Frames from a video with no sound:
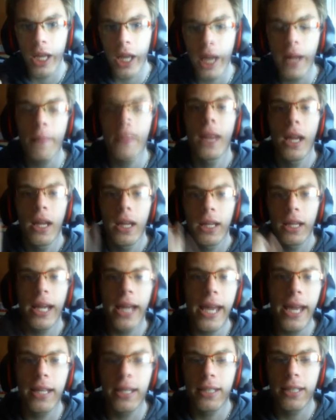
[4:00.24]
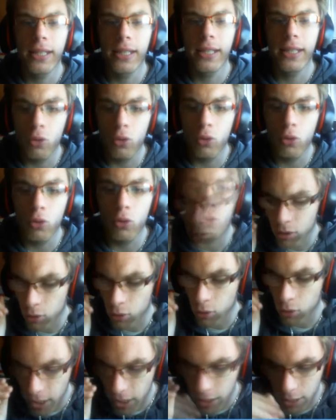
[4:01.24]
Ok Et d'un seul coup,
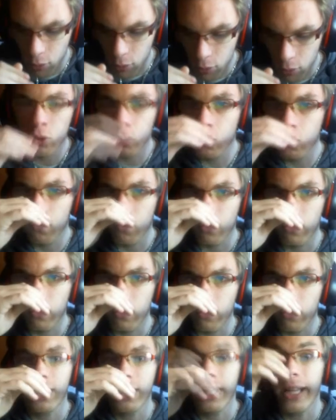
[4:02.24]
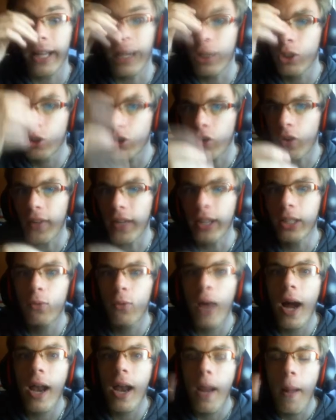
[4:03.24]
le canon s'ouvre une fois que t'as 120
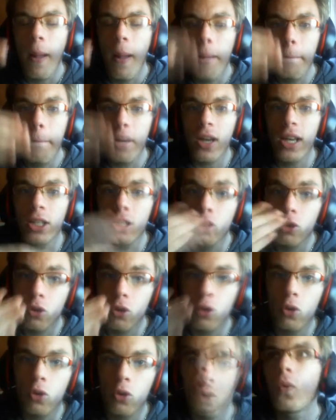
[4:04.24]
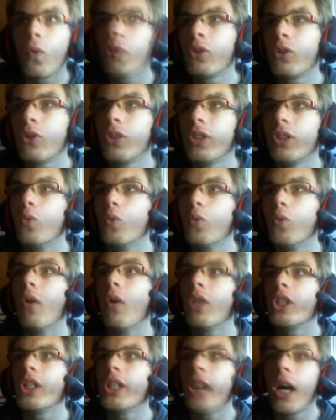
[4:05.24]
étoiles. Pour aller sur le toit, tu te dis
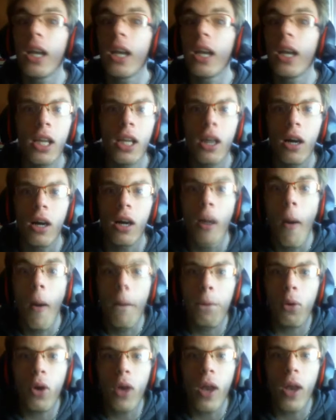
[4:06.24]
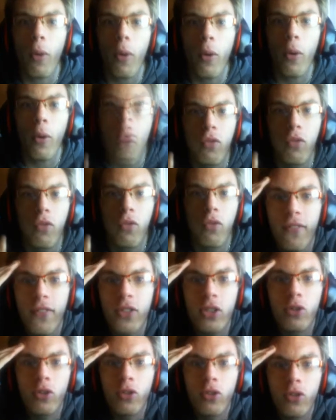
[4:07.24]
waouh, génial. Et là, pour la première fois de ta
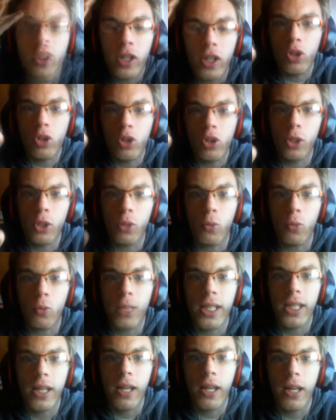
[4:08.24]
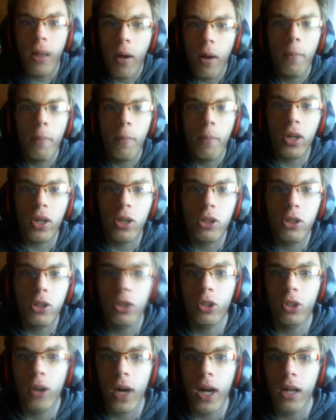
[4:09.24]
vie, tu vois Yoshi en 3D. Pour qu'il te
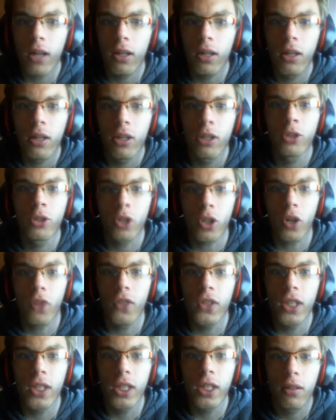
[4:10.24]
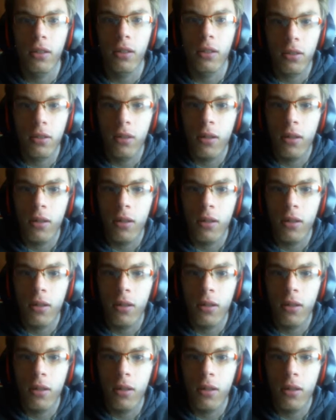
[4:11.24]
donne quoi 100 vie.